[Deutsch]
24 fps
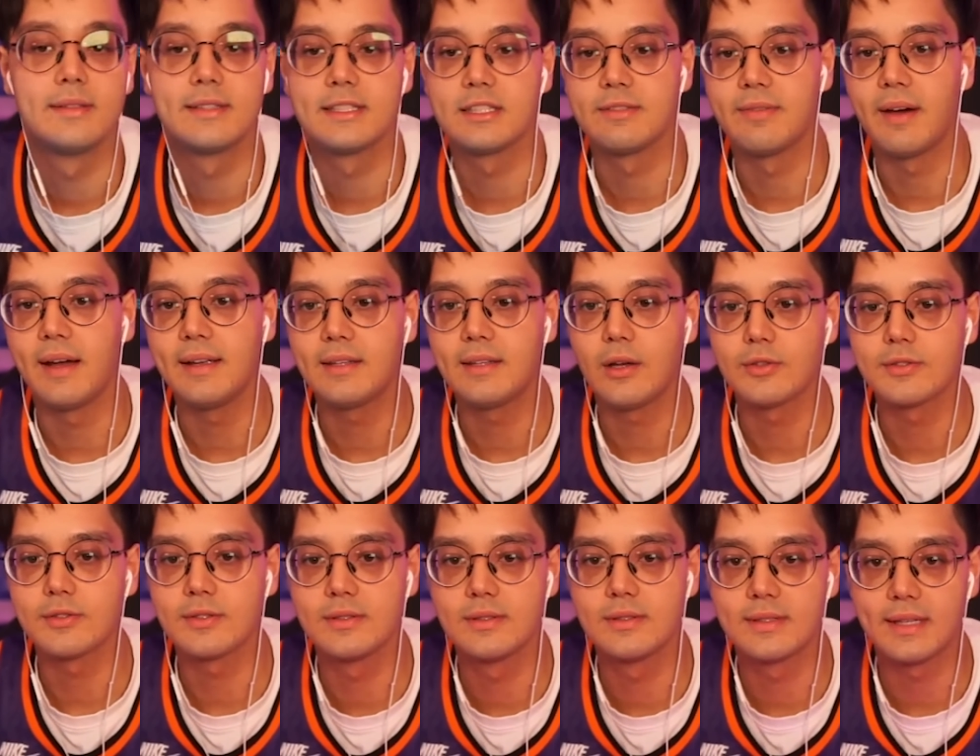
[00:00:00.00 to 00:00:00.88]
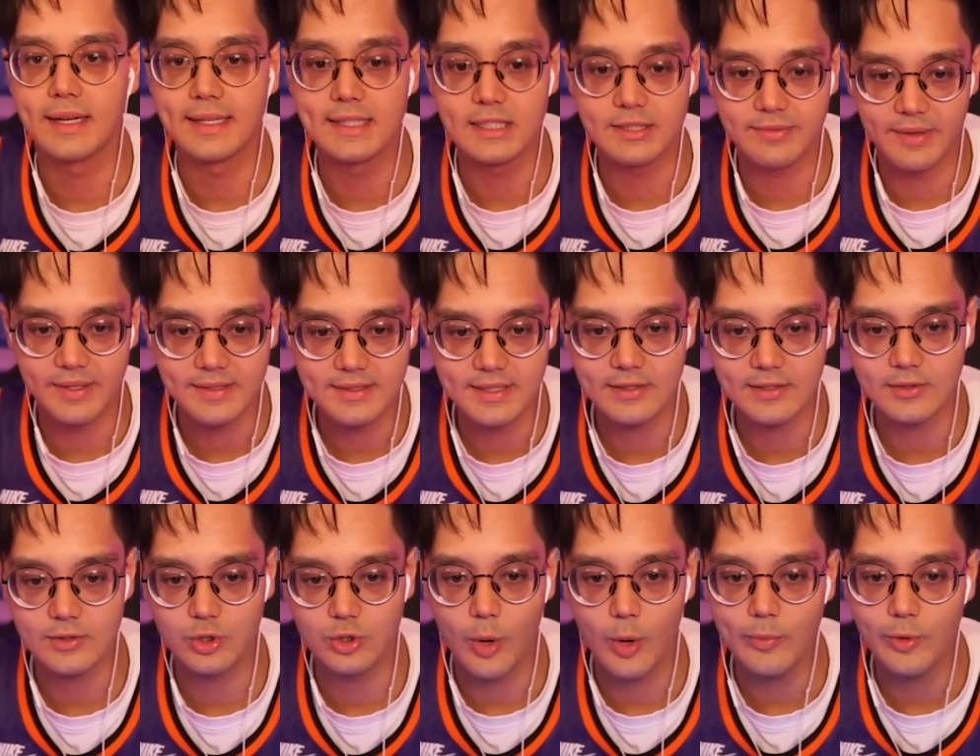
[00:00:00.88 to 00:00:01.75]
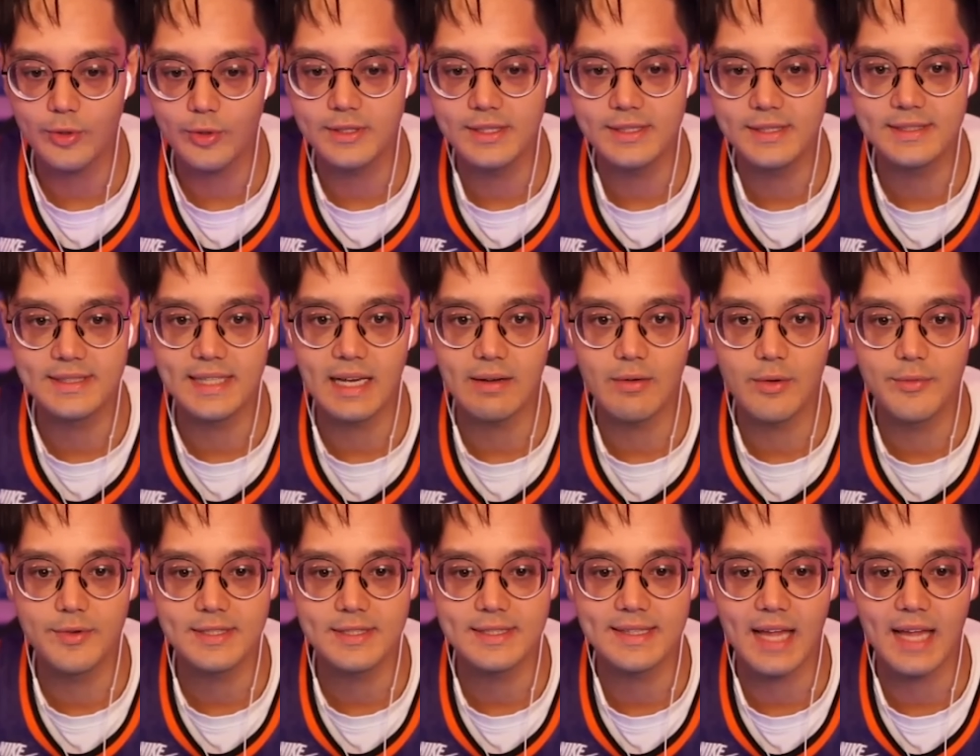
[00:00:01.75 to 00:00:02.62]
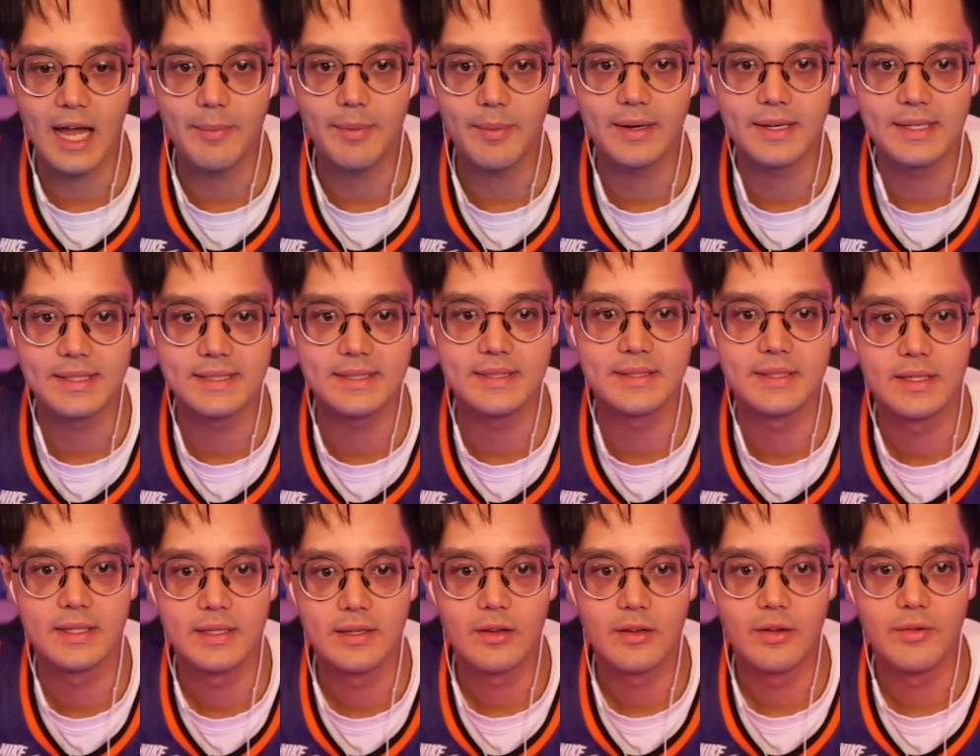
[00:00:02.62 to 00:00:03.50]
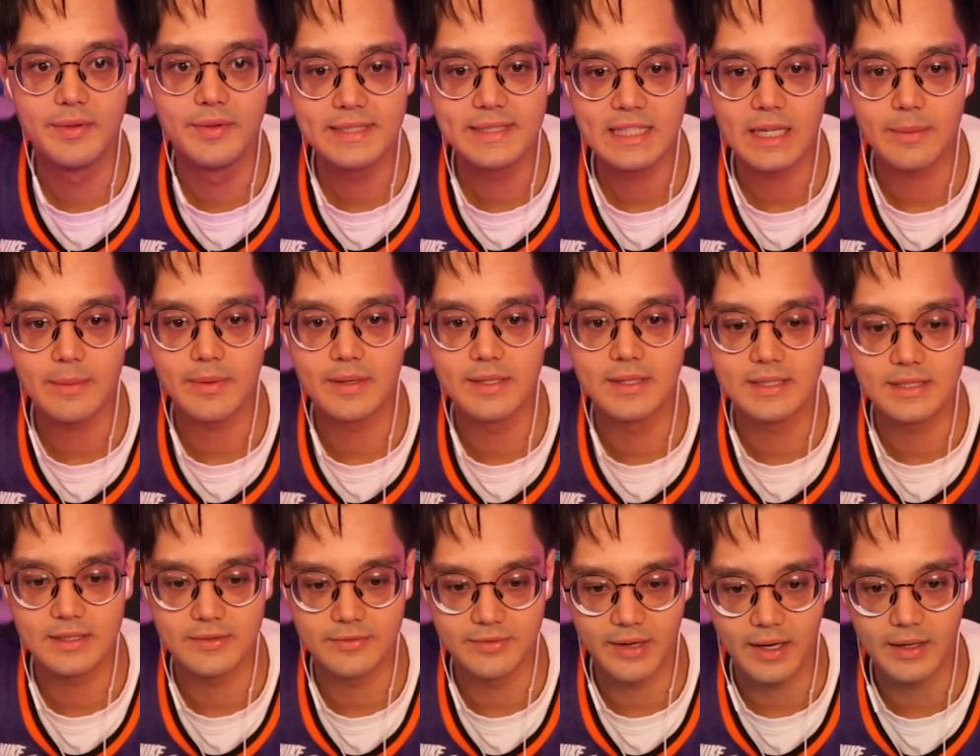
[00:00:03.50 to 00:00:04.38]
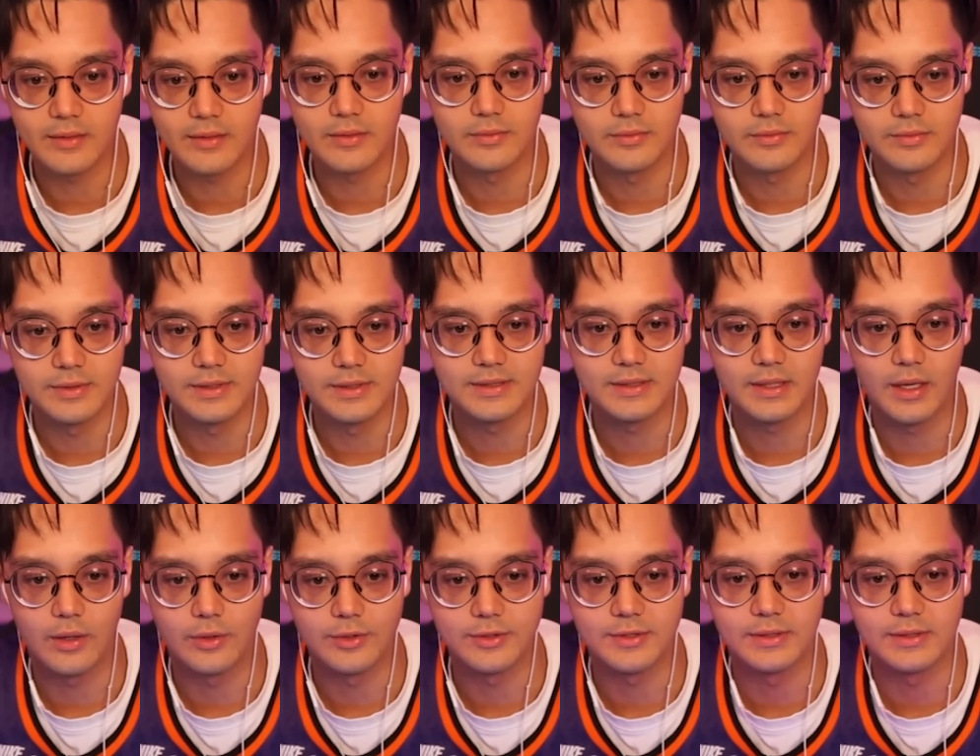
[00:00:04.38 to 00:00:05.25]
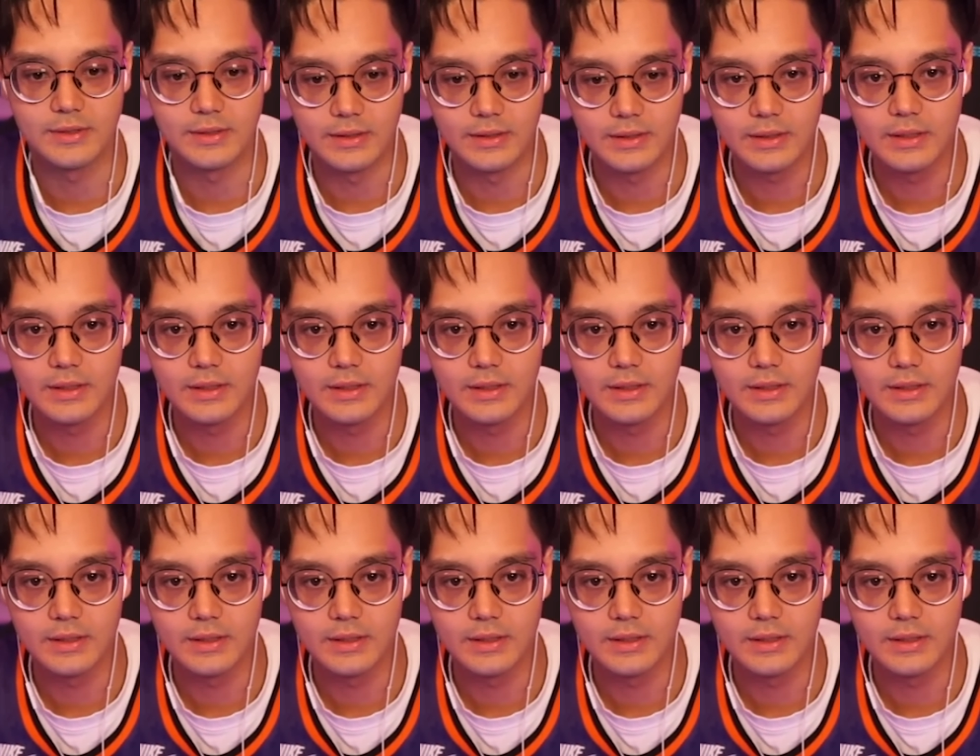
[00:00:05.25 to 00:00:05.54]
2023, also es kommt noch dieses Jahr, wir wissen aber nicht, wissen aber nicht wann, wie es aussieht, ne?